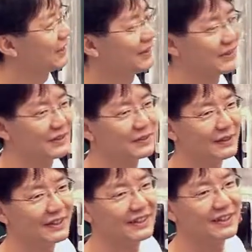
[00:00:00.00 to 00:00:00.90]
来哈，有一
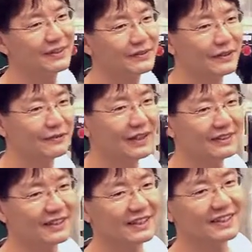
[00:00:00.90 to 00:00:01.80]
堆微分
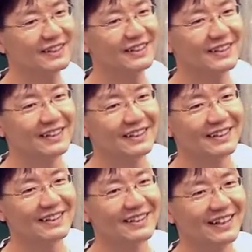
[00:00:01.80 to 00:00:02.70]
方程，
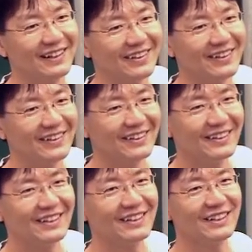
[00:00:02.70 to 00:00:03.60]
然后
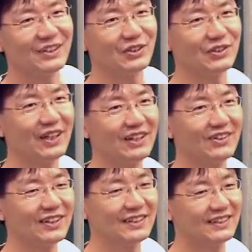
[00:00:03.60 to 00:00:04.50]
你需要一
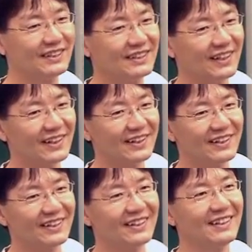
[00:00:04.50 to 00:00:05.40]
堆技巧，
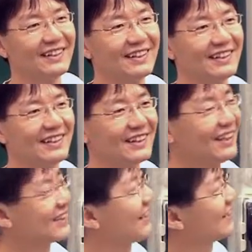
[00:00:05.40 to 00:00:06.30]
啊，然
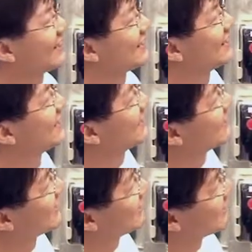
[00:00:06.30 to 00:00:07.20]
后开始
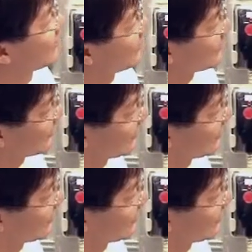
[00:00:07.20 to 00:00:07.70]
这